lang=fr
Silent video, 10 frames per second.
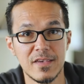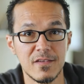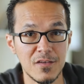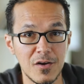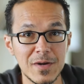
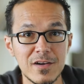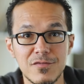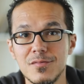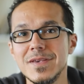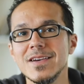C'est normal,
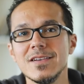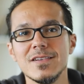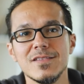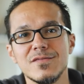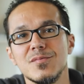faut bien,
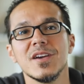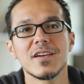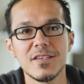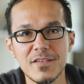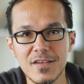faut bien
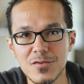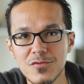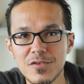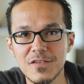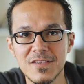gagner sa
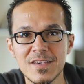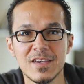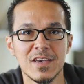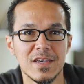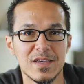croûte aussi.